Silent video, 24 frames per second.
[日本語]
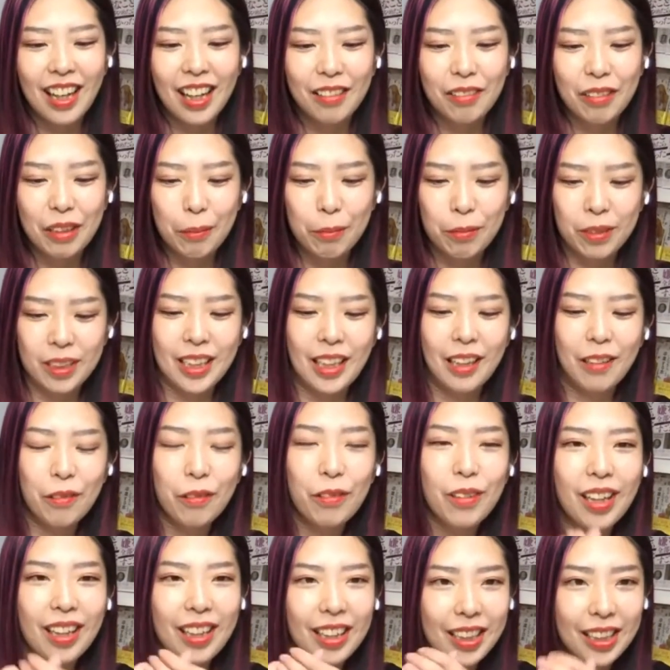あの、
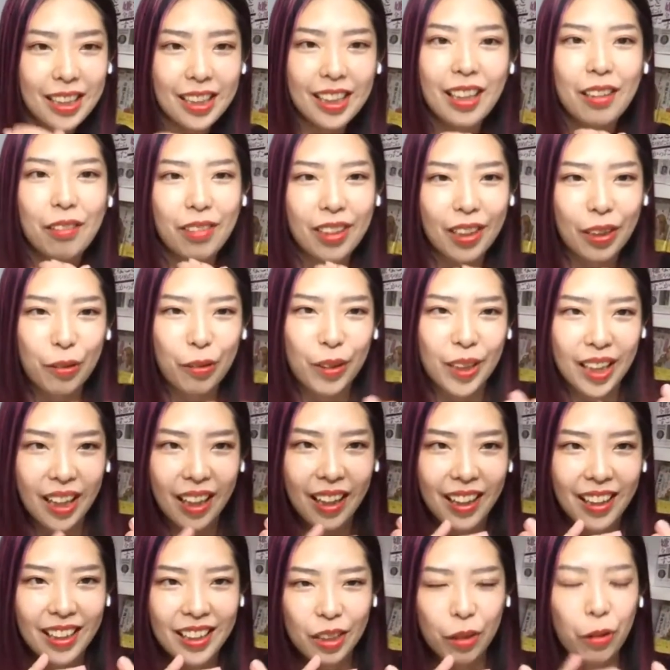イブサンローラが好きなのかとか、